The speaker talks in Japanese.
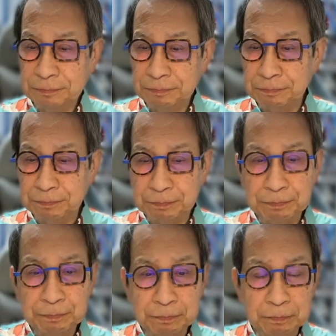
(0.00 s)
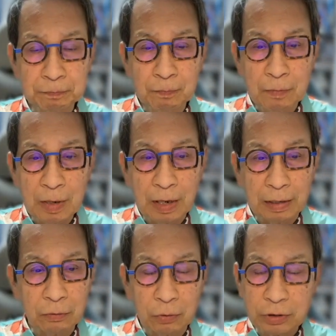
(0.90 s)
うん、あ
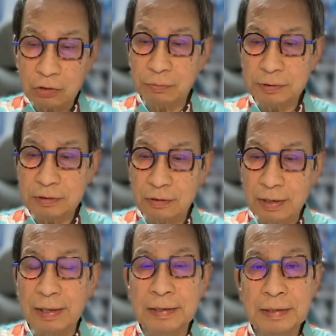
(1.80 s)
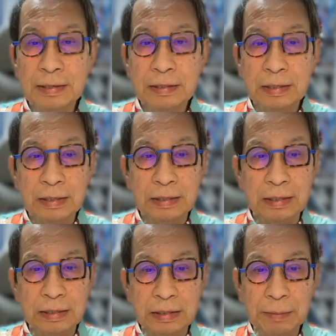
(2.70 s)
の、お茶の水のね、
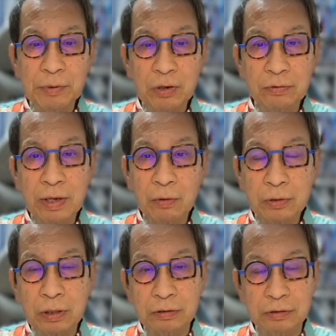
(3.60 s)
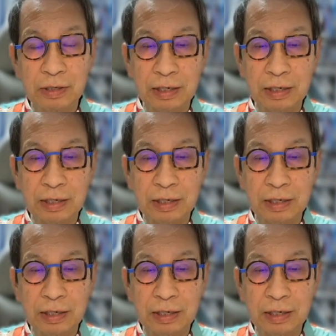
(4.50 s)
山の上ホテルってのあり